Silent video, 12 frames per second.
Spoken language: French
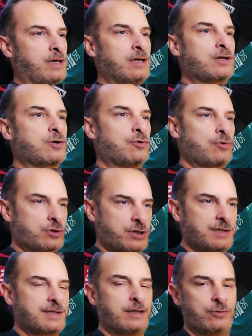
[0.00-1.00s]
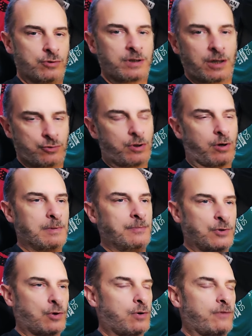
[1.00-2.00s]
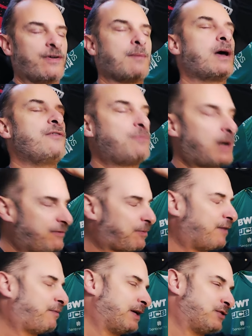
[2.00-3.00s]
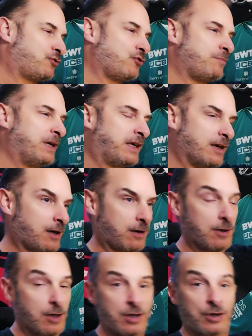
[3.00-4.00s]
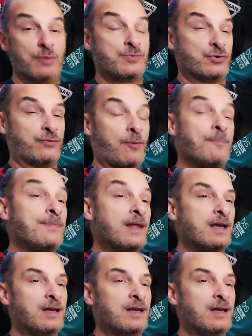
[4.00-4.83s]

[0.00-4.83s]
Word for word: mais quand j'essaye de traduire en même temps... Enfin bref, bref, bref, bref, je m'égare, comme souvent.